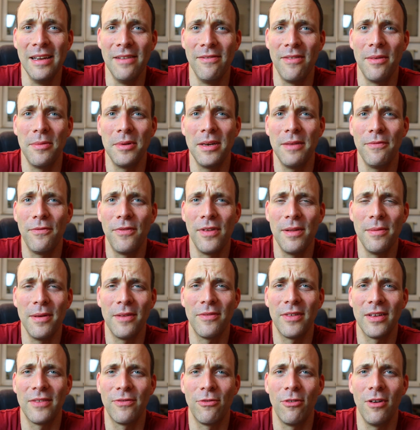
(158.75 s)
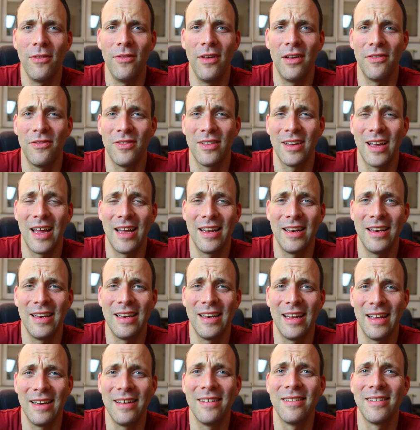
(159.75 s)
Wenn man dem Film etwas vorwerfen kann,
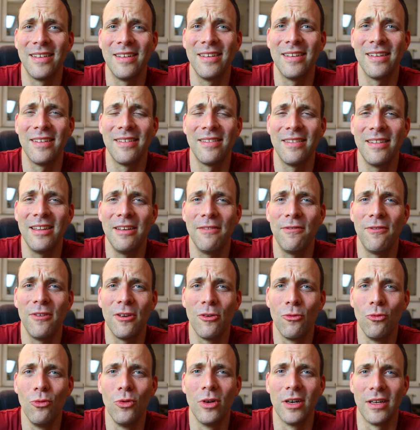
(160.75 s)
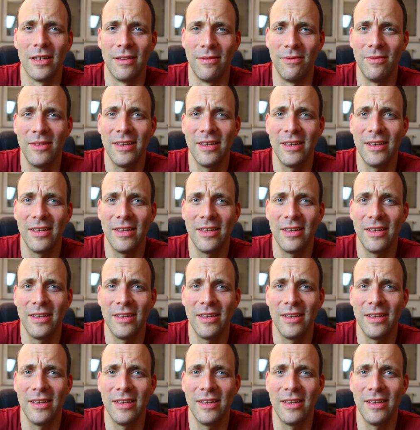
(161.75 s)
dann sind es die Figuren.